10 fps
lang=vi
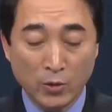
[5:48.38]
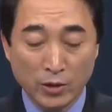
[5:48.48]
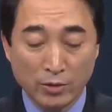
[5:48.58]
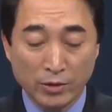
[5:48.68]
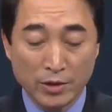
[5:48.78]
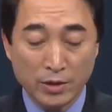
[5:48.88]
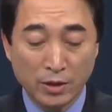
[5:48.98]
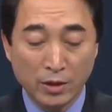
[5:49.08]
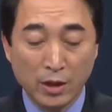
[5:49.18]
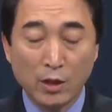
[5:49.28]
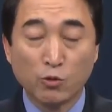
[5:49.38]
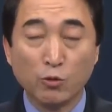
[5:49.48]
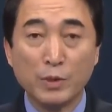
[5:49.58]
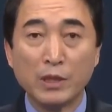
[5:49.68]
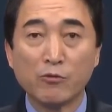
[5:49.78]
đó thì cũng theo
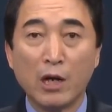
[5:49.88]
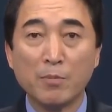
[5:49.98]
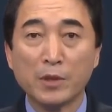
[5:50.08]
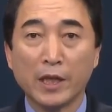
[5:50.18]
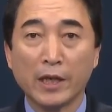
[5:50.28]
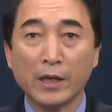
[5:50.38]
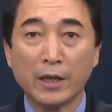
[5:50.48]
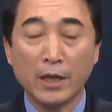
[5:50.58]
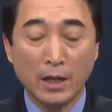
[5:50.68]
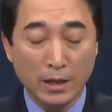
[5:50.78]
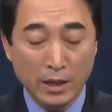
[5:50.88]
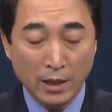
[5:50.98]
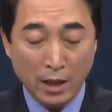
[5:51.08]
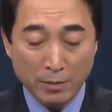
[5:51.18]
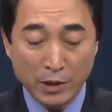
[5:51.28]
lời ngoại trưởng
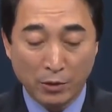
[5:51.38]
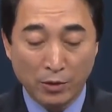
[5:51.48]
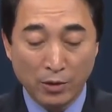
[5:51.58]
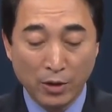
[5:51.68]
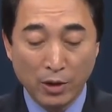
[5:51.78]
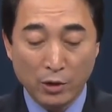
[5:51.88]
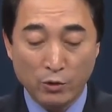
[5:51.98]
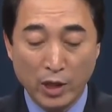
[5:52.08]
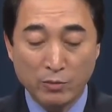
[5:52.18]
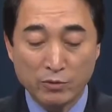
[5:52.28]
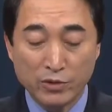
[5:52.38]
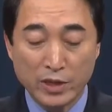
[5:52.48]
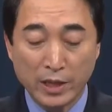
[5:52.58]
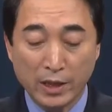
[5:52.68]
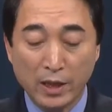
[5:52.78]
của Hàn Quốc đó
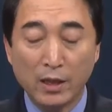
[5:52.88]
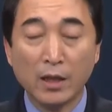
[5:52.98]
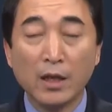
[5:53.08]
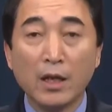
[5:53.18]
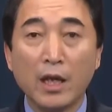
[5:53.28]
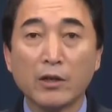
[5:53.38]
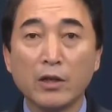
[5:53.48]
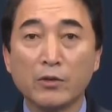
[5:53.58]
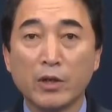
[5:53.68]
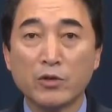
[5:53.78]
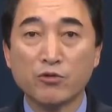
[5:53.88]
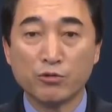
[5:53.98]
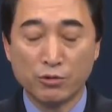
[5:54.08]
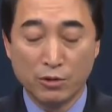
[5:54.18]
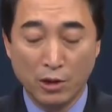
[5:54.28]
thì không thể phủ
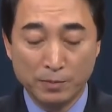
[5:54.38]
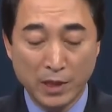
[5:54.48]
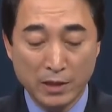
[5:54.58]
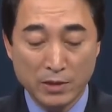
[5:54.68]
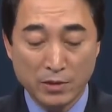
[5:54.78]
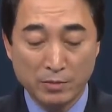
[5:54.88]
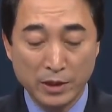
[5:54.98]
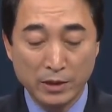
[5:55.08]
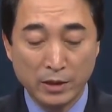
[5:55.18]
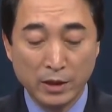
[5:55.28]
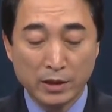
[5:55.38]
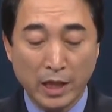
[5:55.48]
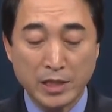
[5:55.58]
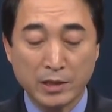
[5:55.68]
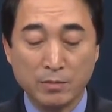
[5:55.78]
nhận thỏa thuận này
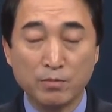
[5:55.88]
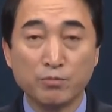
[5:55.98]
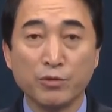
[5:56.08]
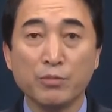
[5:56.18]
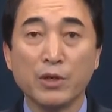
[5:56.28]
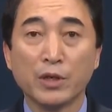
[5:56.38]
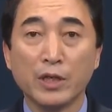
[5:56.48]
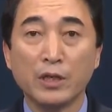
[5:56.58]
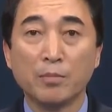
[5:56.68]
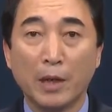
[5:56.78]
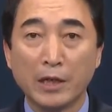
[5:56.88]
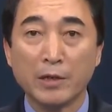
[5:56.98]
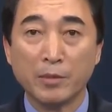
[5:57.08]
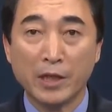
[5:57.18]
bởi vì cả hai chính phủ